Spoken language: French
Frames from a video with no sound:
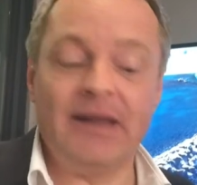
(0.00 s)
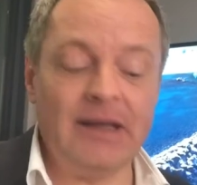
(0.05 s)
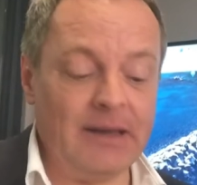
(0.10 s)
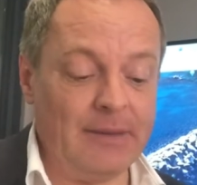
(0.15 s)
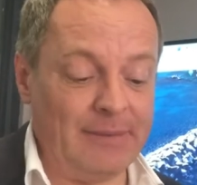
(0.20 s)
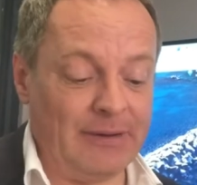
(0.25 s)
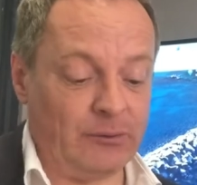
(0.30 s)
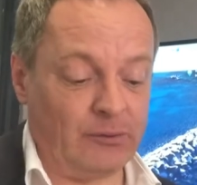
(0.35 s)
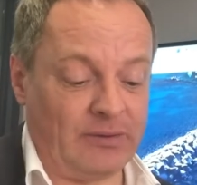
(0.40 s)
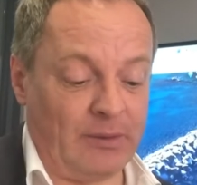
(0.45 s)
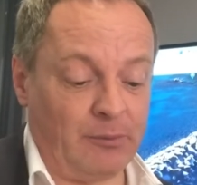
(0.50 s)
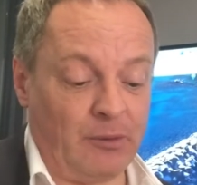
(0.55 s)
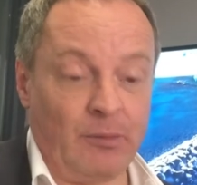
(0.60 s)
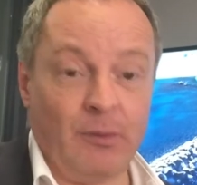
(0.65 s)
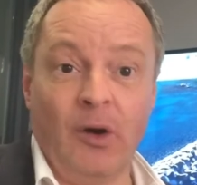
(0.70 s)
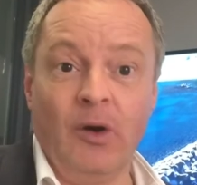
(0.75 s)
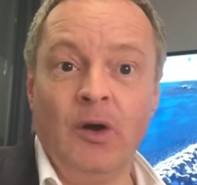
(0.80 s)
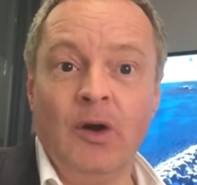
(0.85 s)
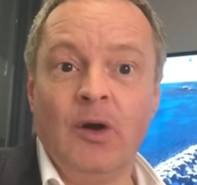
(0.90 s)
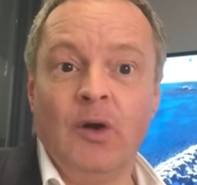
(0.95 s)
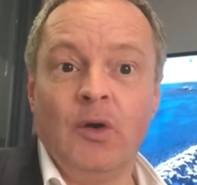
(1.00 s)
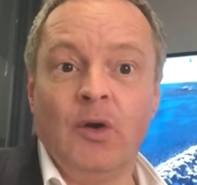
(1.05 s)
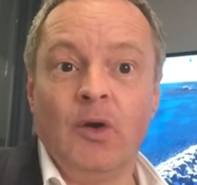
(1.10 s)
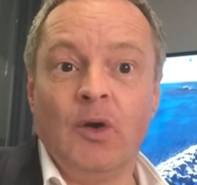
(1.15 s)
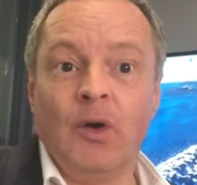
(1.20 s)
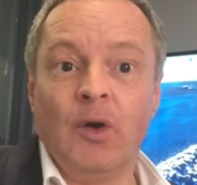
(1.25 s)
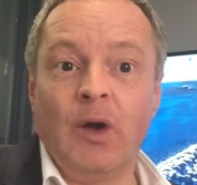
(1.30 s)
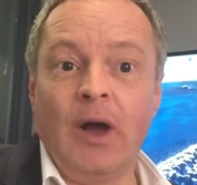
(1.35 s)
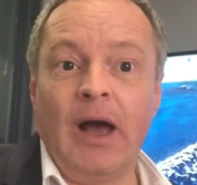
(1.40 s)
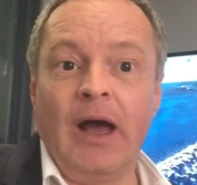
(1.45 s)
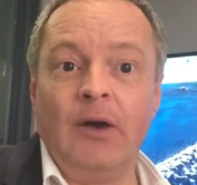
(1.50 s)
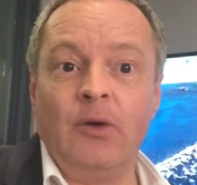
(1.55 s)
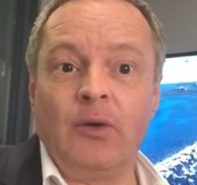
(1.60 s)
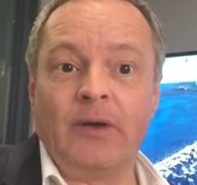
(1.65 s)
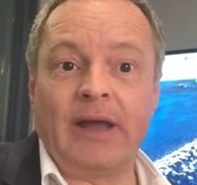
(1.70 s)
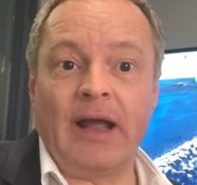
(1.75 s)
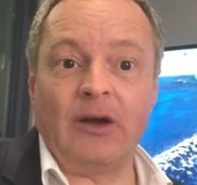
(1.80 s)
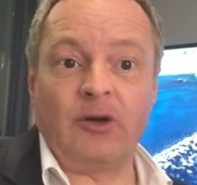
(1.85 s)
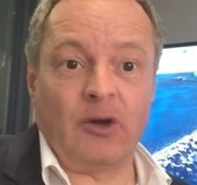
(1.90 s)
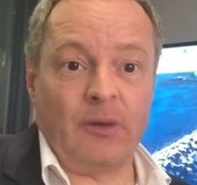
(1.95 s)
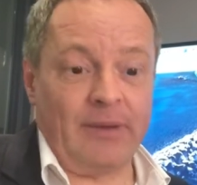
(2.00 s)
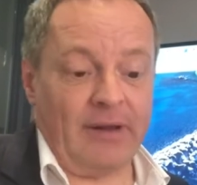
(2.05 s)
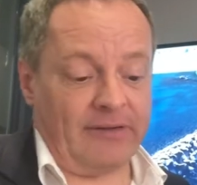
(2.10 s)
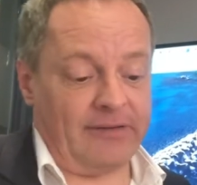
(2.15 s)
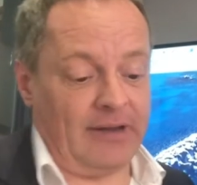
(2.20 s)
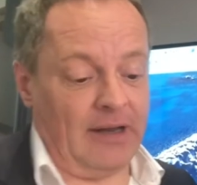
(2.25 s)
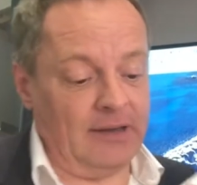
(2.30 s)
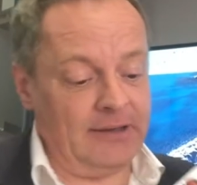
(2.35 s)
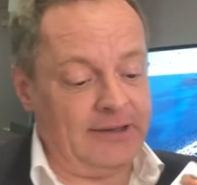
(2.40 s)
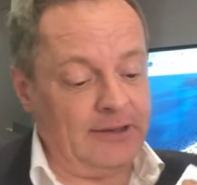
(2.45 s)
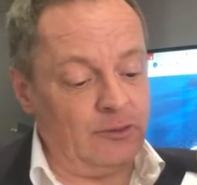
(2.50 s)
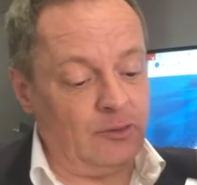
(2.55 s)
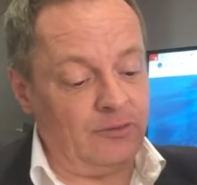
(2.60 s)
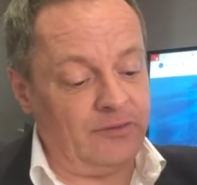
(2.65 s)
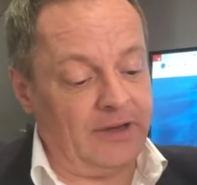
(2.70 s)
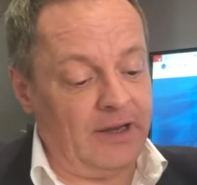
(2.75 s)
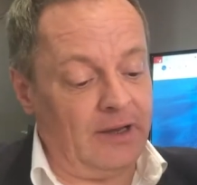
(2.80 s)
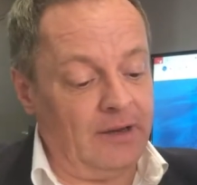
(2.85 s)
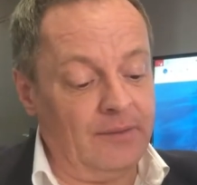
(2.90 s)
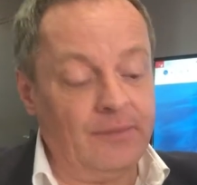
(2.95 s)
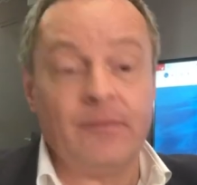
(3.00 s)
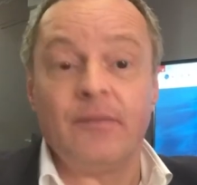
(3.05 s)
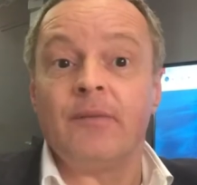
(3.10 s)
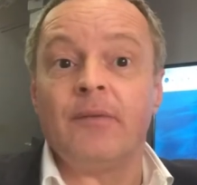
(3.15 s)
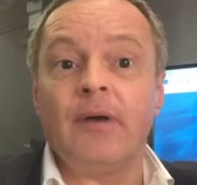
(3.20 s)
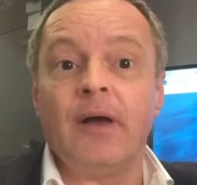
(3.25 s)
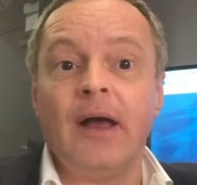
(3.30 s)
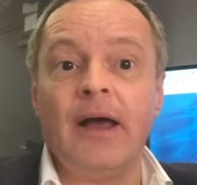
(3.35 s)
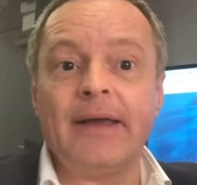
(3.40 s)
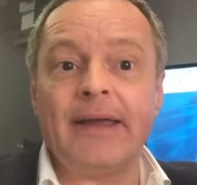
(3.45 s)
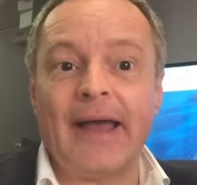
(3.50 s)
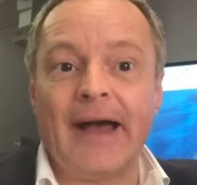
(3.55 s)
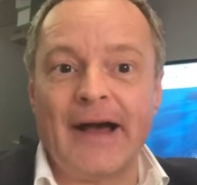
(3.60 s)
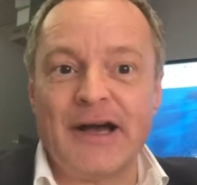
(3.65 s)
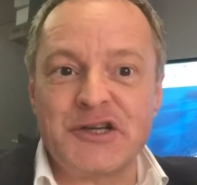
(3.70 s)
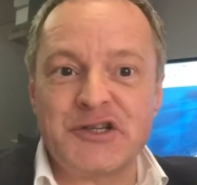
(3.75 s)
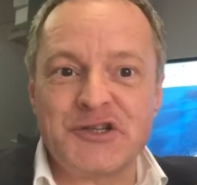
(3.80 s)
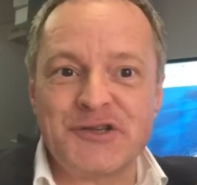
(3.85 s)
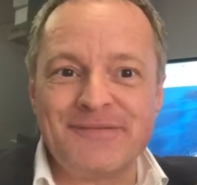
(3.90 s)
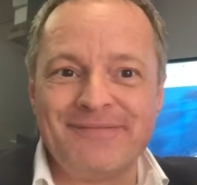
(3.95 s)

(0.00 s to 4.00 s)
eh ben, tout simplement, un local commercial qui devient un garage.